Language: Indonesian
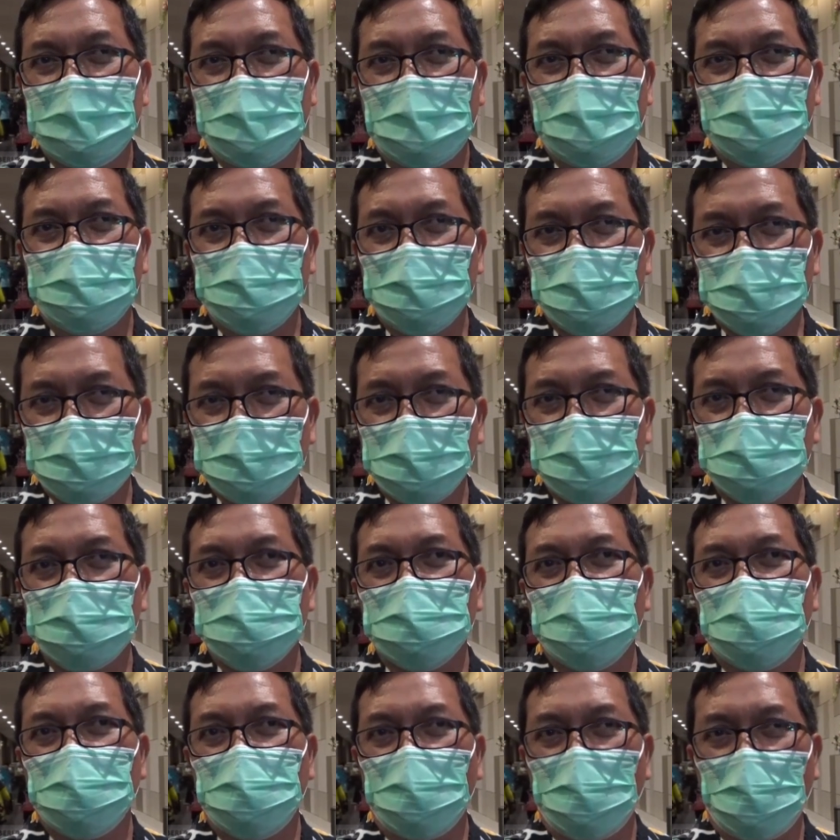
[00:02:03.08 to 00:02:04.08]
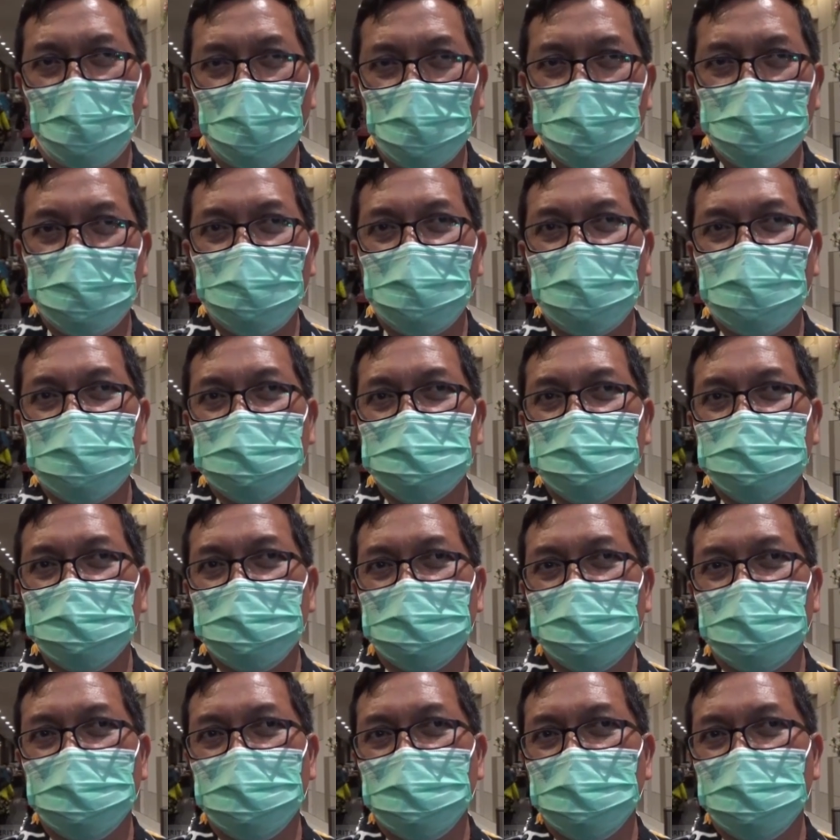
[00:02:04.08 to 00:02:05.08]
apotek, toko obat,
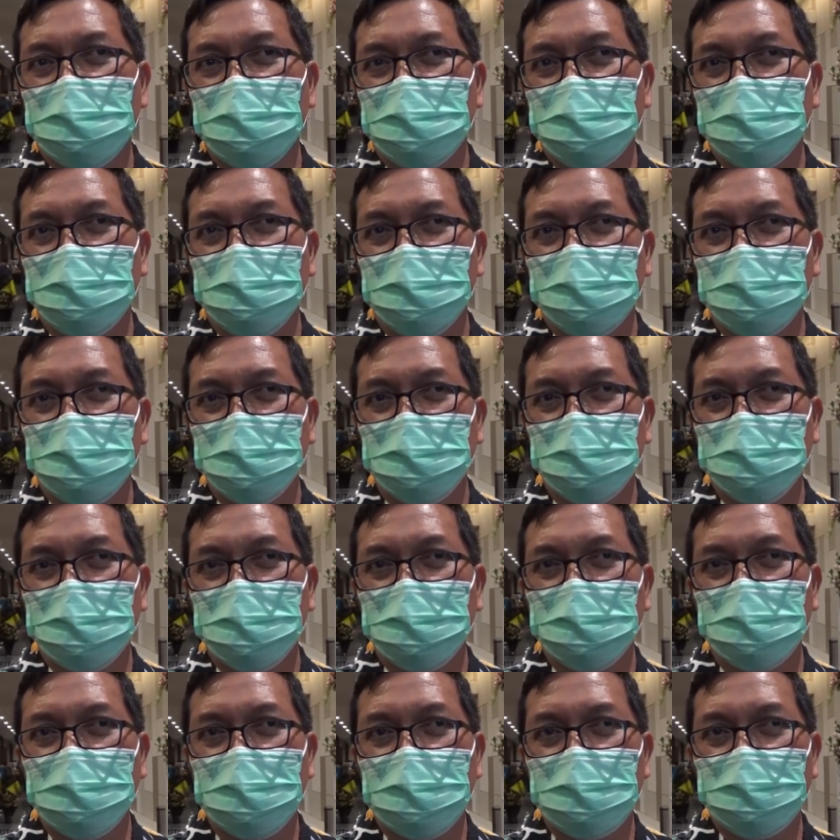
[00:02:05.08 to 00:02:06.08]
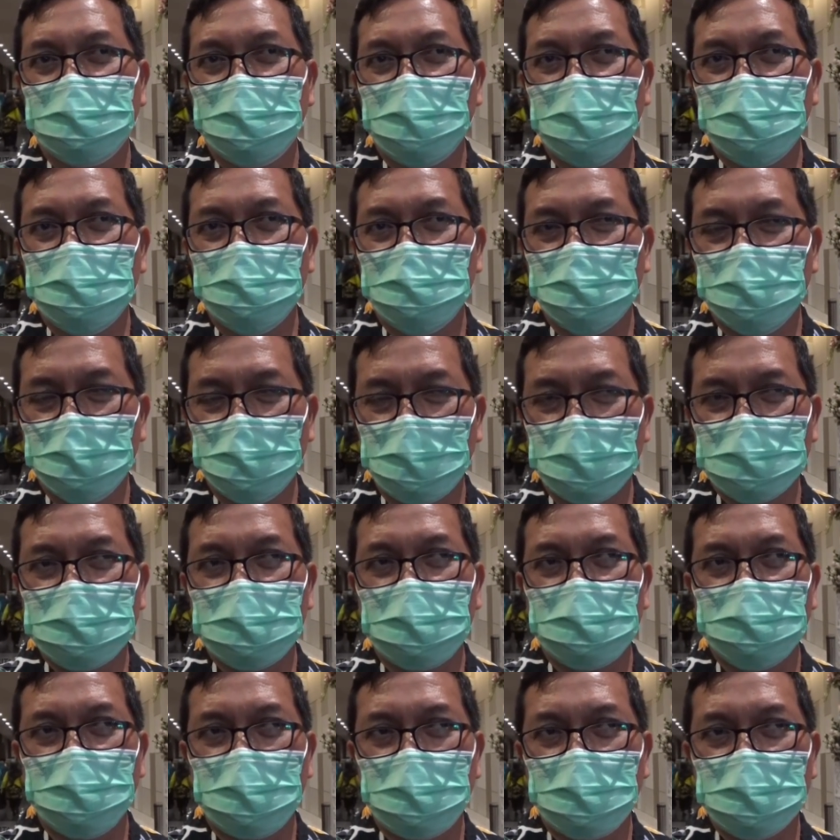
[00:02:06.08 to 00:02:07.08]
uh, apa
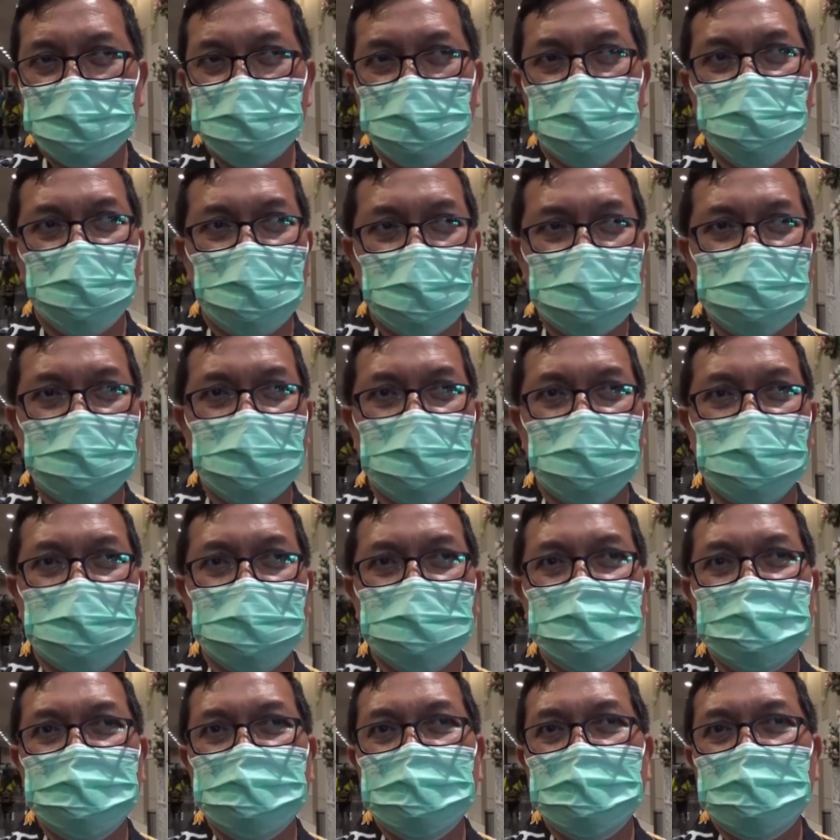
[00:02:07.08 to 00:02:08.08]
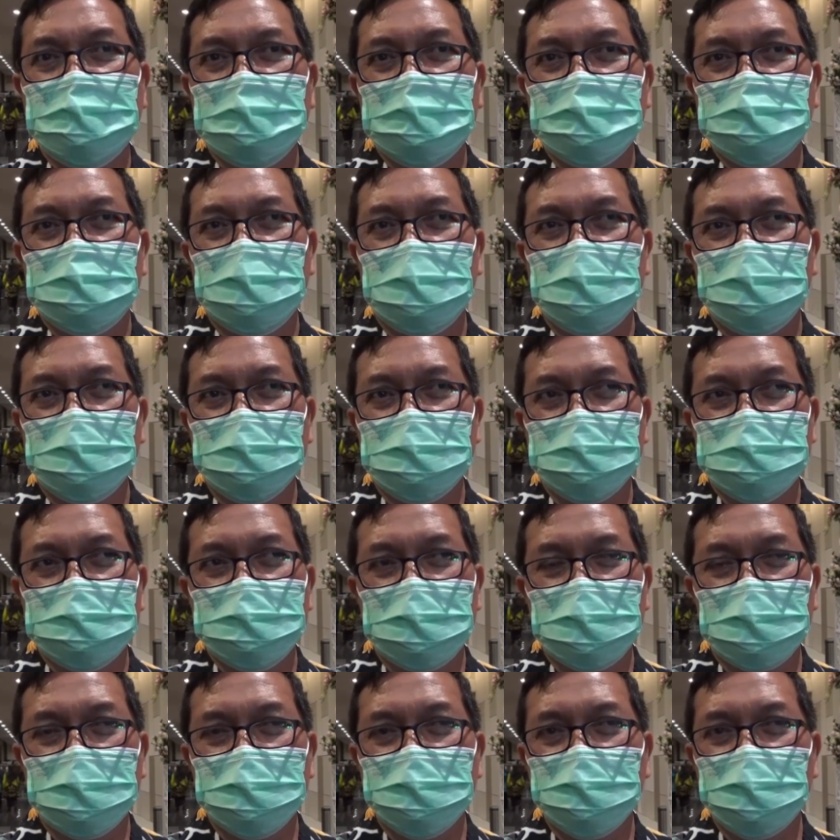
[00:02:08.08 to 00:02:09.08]
Indomaret, Alfamart semuanya ya
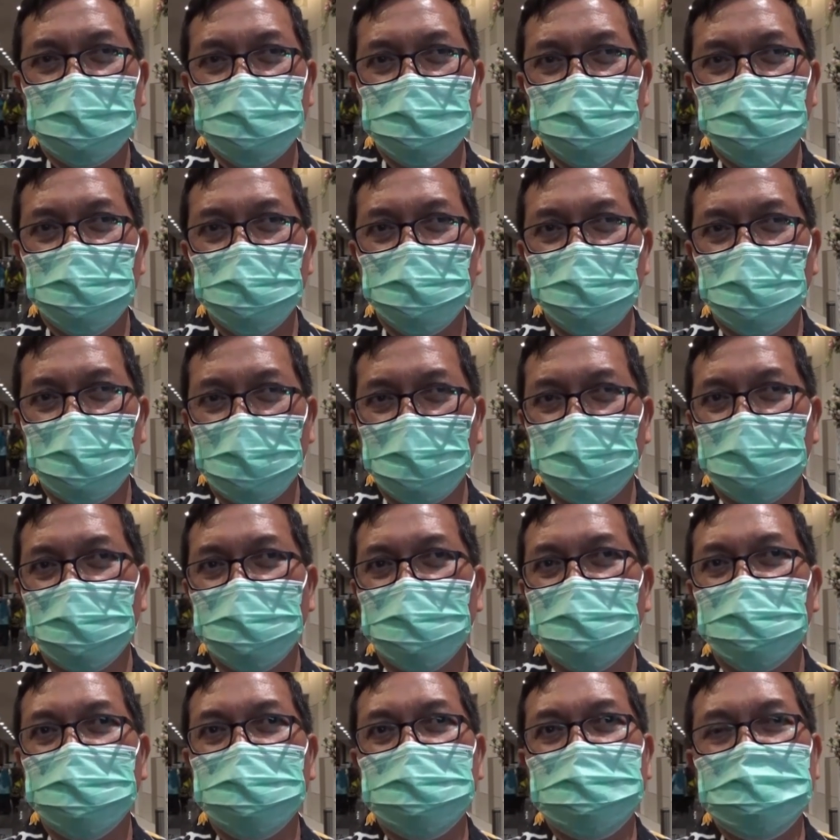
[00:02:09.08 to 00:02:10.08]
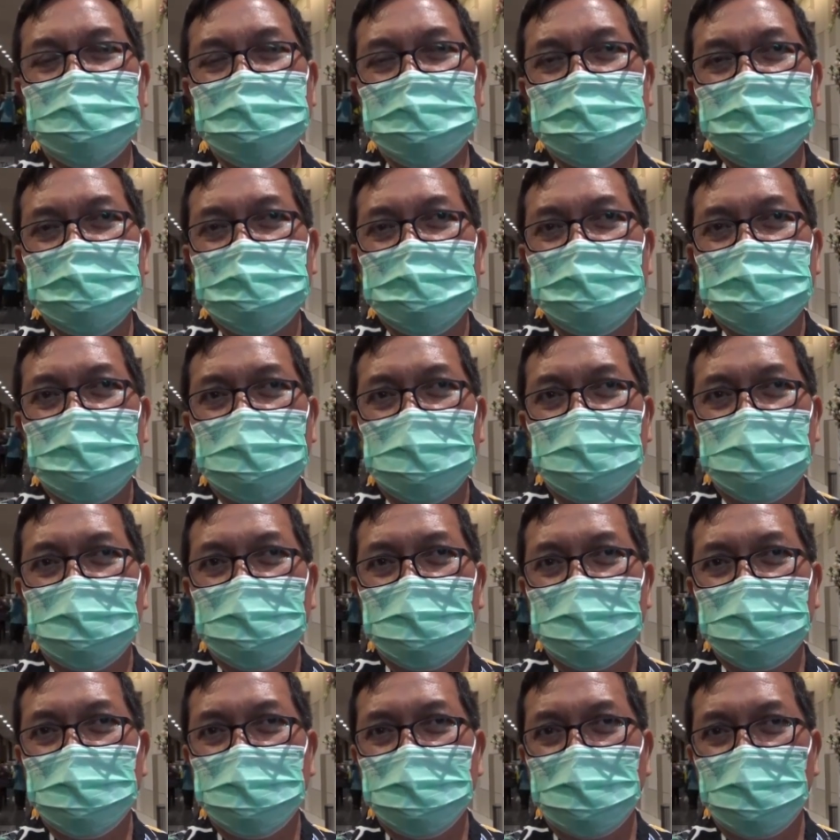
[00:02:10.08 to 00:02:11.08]
yang menjual
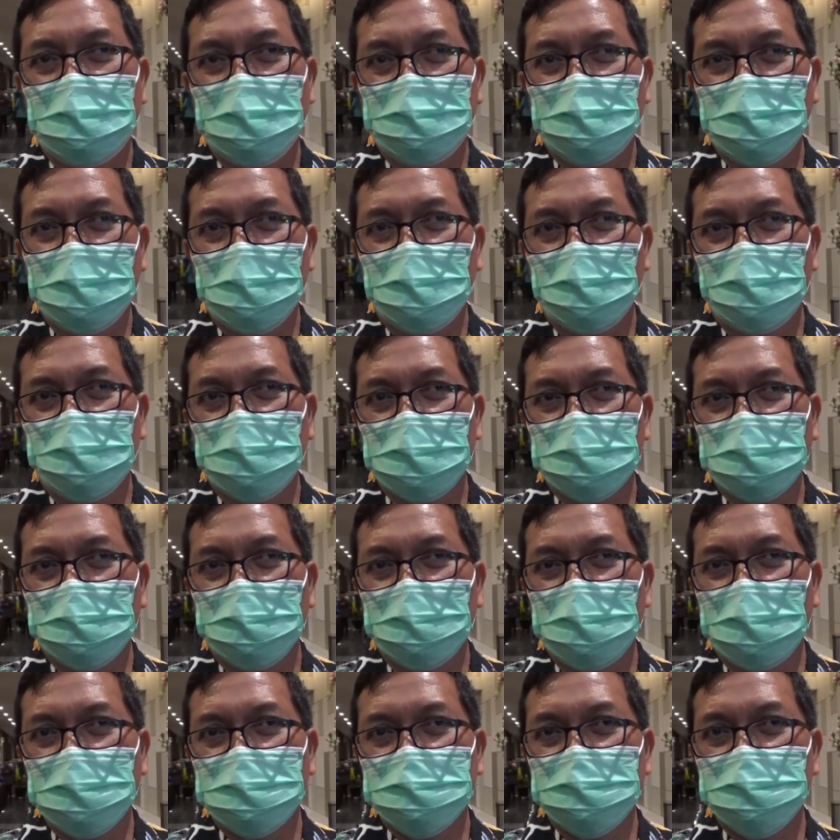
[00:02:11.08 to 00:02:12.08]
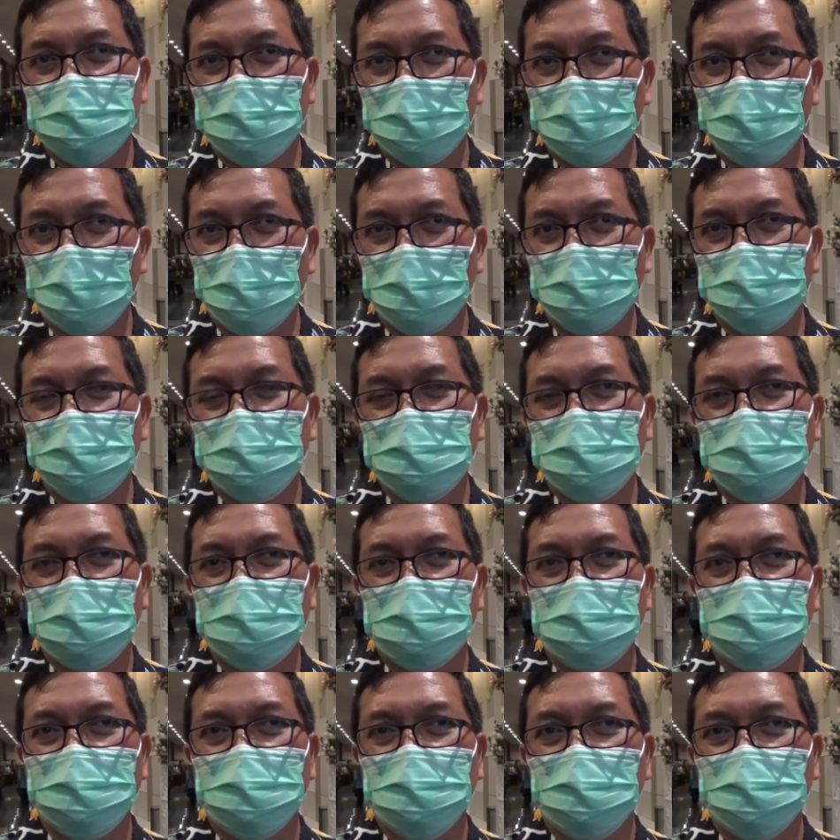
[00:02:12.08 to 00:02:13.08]
uh, obat-obat sirup
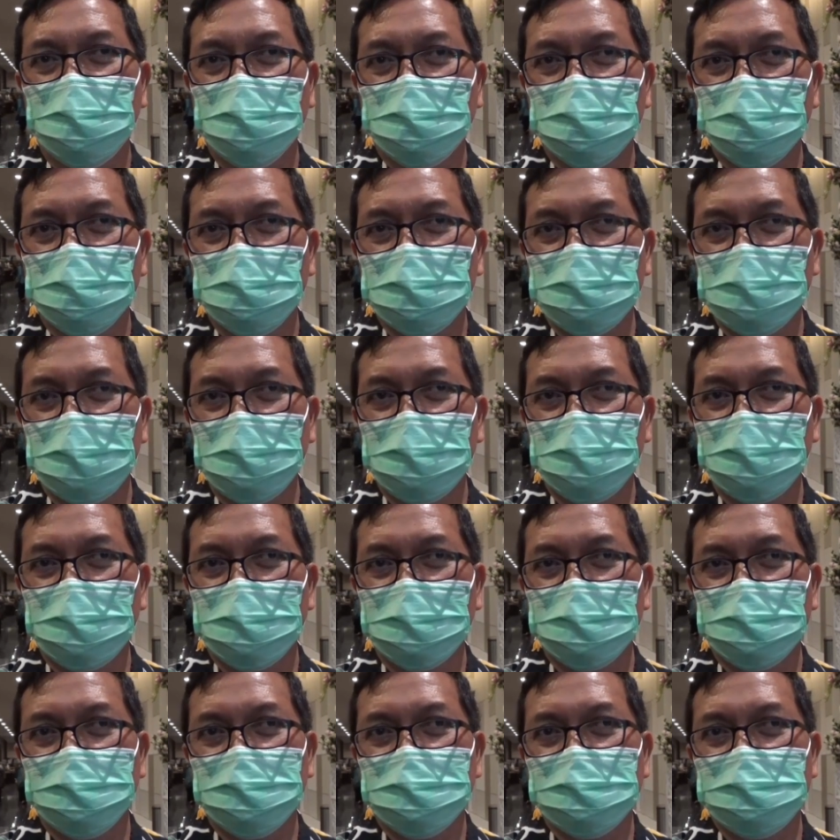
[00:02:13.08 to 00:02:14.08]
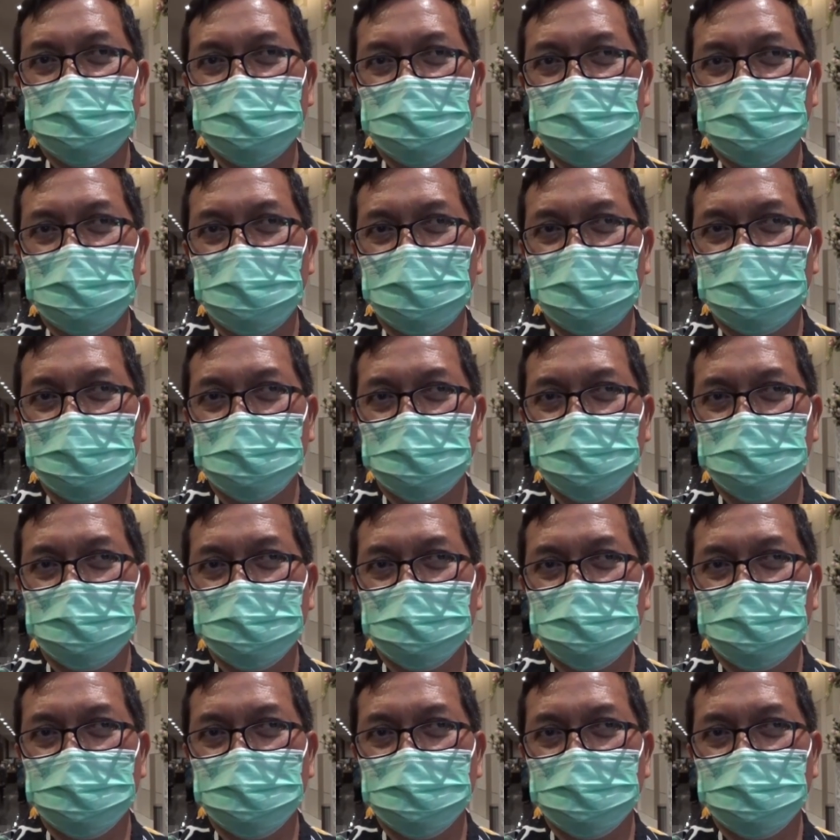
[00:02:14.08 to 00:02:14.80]
ya khususnya yang yang